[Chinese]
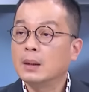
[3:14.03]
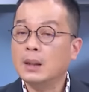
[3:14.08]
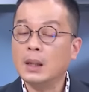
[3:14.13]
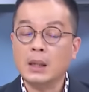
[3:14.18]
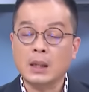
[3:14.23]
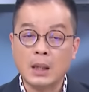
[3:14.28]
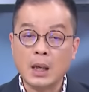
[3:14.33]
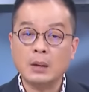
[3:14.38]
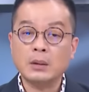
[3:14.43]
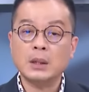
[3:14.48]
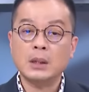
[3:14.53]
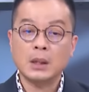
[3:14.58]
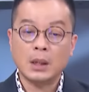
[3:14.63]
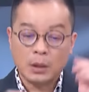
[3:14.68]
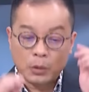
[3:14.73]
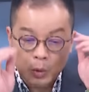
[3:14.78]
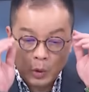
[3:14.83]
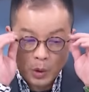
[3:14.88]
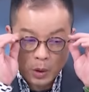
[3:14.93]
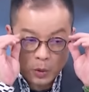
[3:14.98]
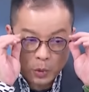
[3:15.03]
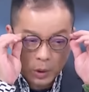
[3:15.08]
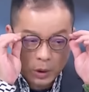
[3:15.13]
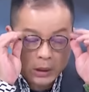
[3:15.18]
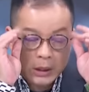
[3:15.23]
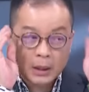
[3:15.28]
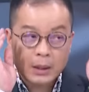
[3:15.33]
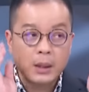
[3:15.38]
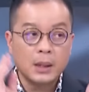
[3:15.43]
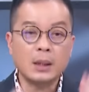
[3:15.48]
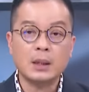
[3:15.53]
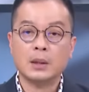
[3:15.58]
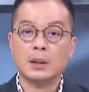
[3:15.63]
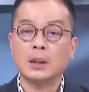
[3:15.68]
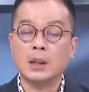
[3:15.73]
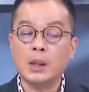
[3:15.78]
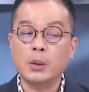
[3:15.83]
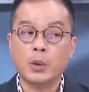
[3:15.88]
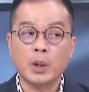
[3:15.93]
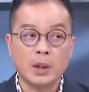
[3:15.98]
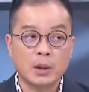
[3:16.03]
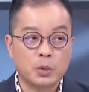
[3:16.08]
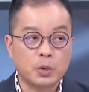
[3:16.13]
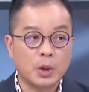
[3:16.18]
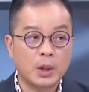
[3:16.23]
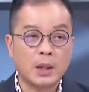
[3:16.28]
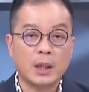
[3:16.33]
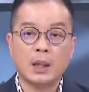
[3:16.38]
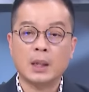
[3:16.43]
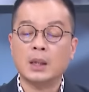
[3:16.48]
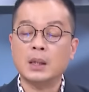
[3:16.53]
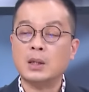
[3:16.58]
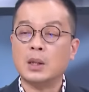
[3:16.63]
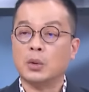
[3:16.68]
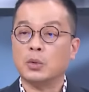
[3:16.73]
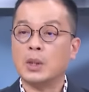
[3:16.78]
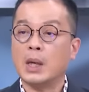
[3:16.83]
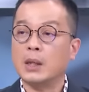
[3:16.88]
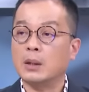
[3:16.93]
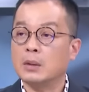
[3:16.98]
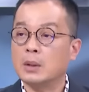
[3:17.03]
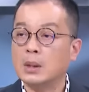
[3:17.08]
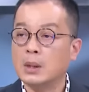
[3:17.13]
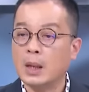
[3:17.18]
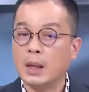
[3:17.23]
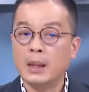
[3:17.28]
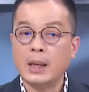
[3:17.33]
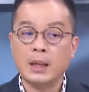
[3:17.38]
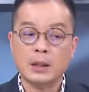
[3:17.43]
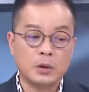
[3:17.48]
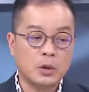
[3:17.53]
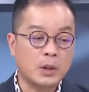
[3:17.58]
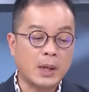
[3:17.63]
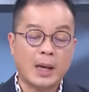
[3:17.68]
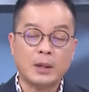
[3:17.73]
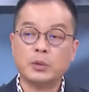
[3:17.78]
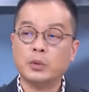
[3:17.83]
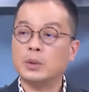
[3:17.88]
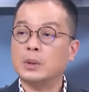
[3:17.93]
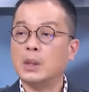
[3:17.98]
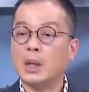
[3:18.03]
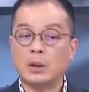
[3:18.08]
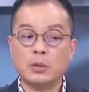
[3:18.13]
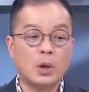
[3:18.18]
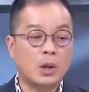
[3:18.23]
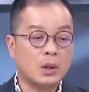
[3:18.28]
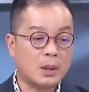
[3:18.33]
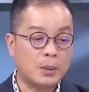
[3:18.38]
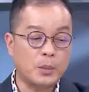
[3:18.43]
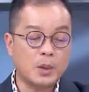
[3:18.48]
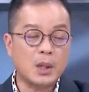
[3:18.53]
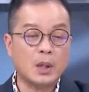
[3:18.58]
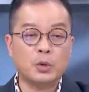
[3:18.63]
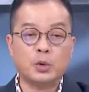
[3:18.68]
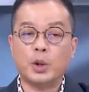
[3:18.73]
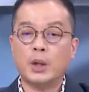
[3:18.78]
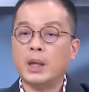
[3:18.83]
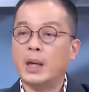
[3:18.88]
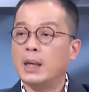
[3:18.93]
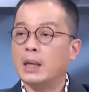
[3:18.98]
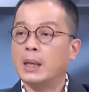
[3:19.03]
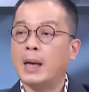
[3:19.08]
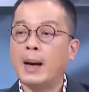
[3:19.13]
那你高进，你如果说你真的认为有缺电，你手上有资料，那你就拿出资料说什么时候缺电？